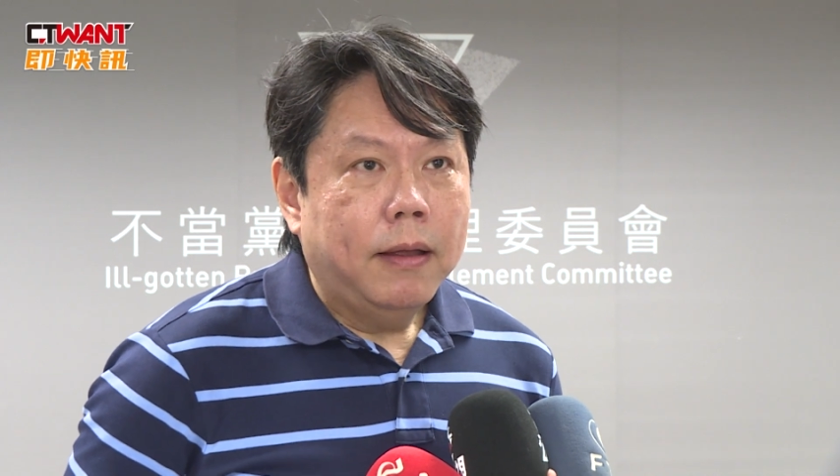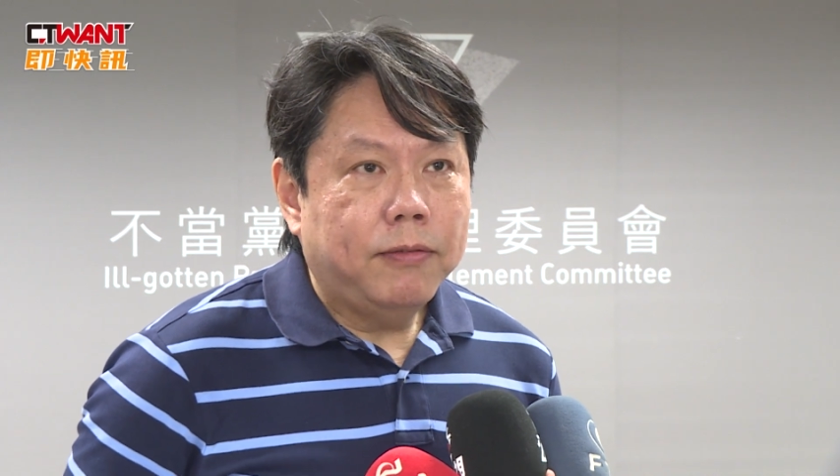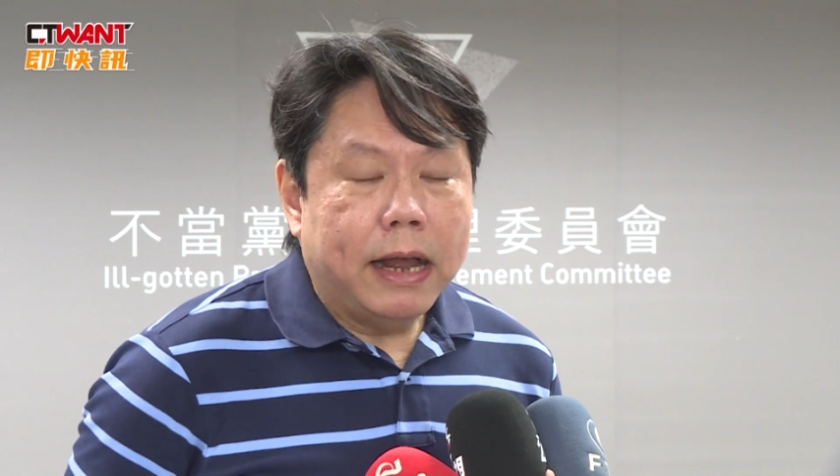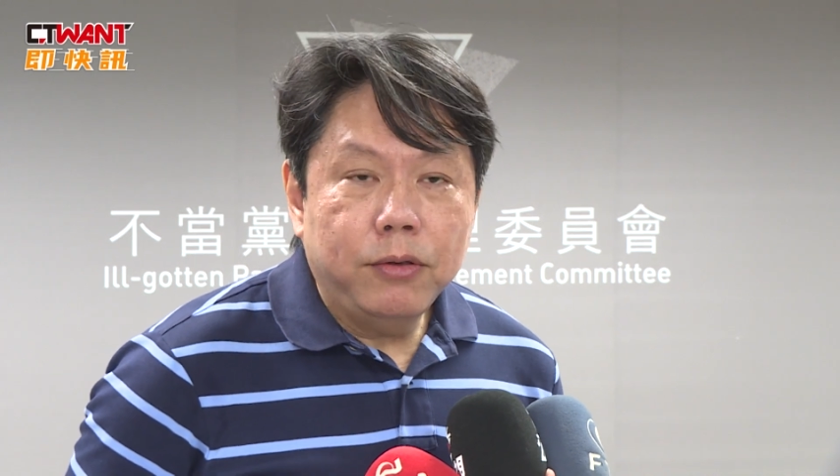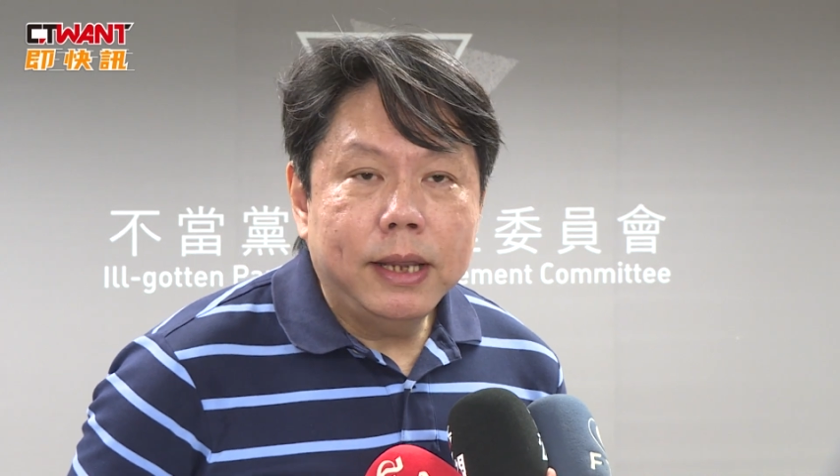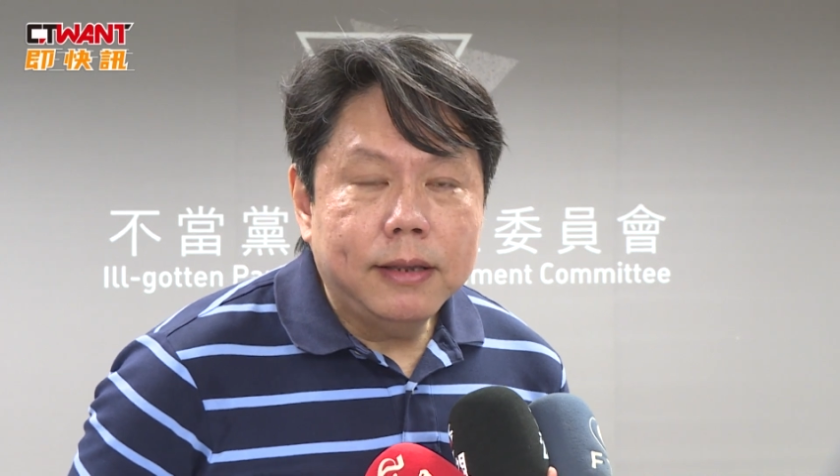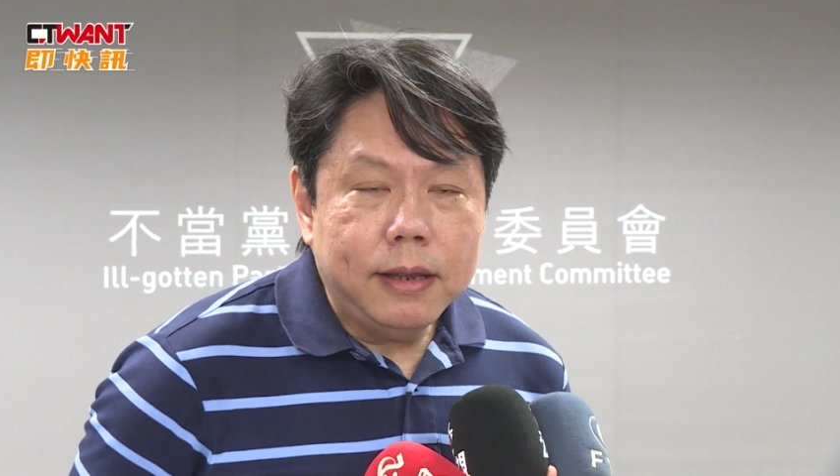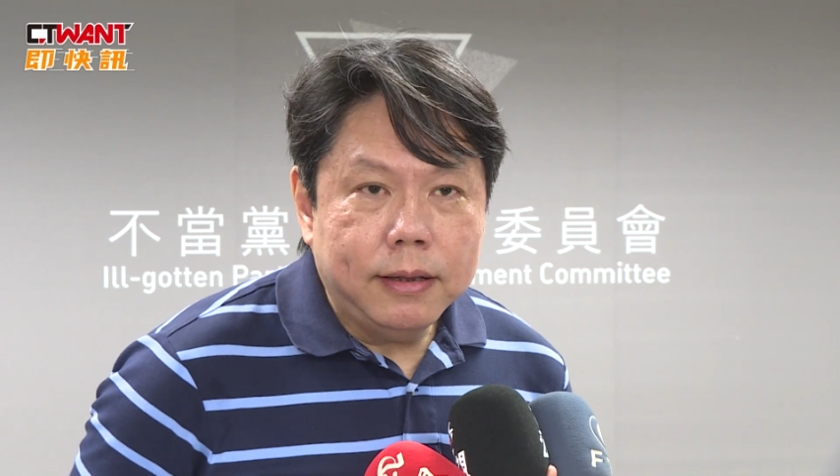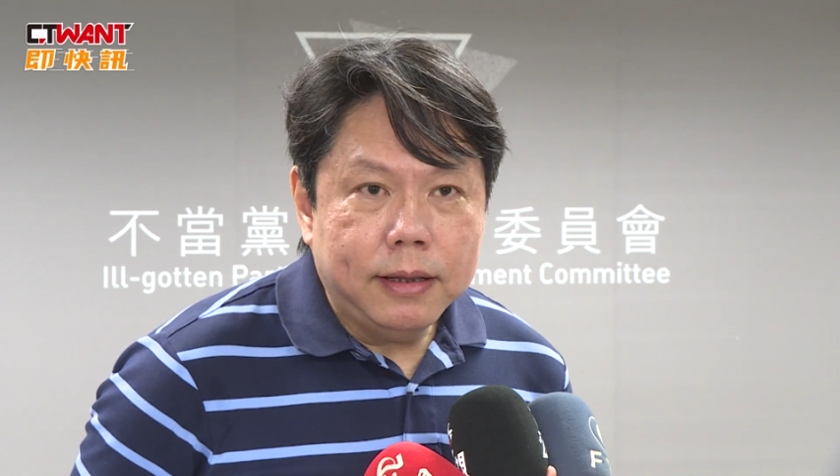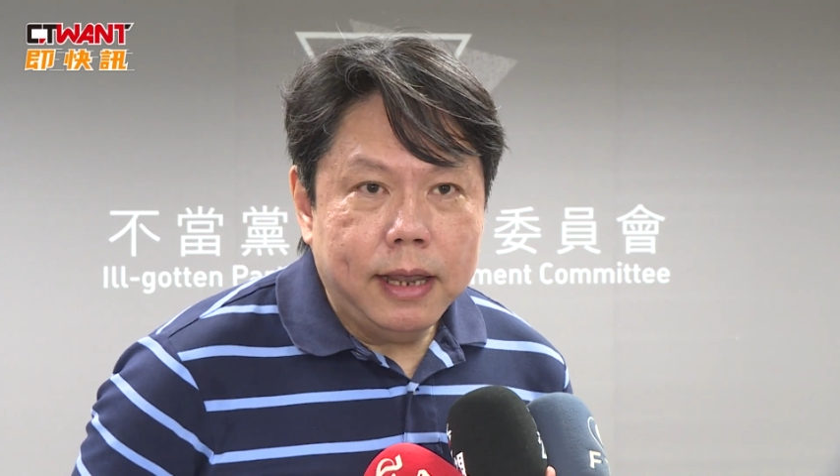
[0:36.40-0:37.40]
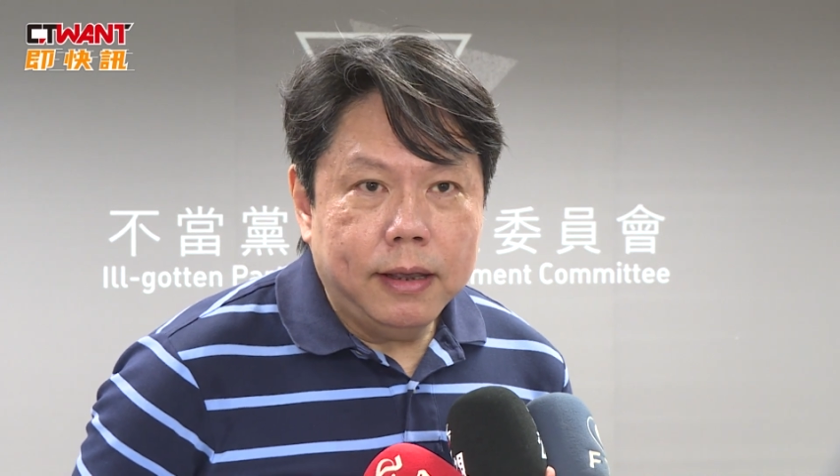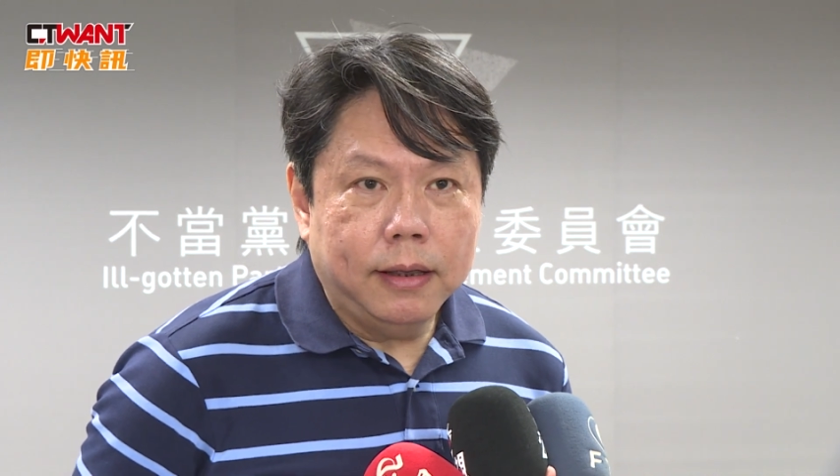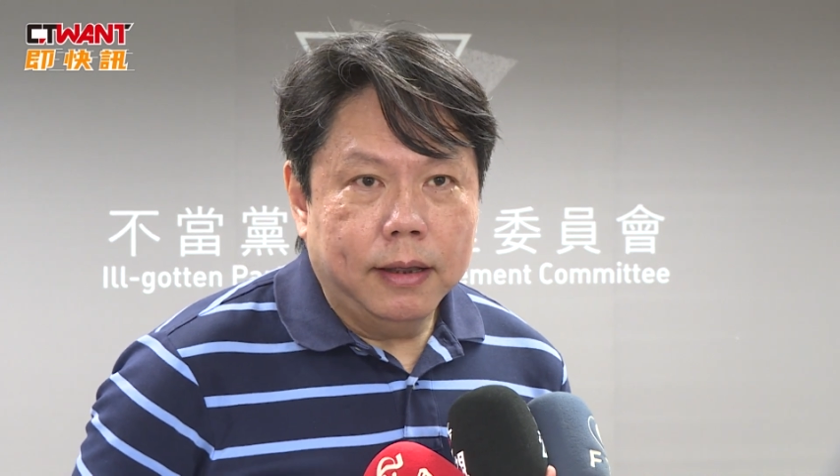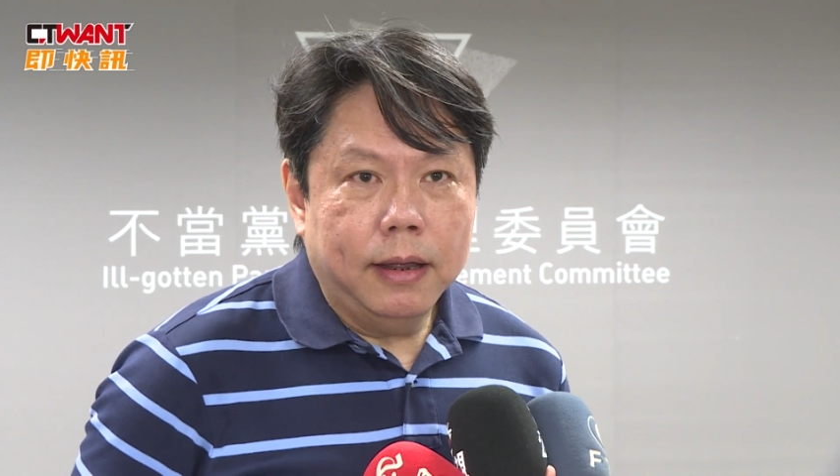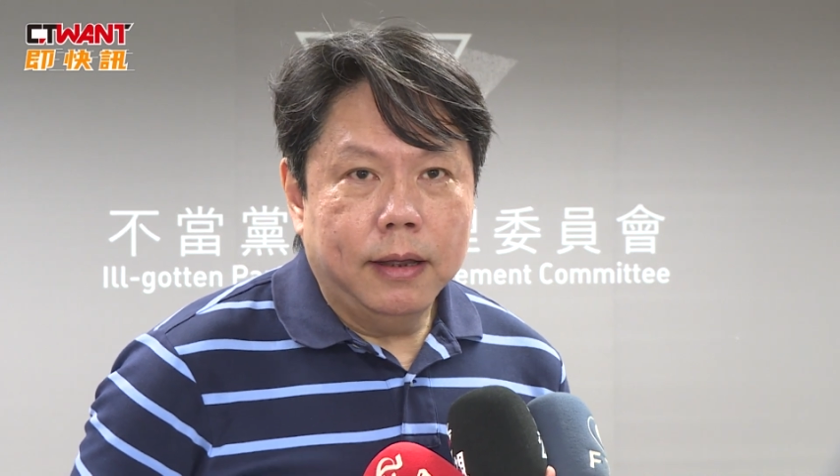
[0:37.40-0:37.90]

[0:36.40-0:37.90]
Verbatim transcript: 法院认定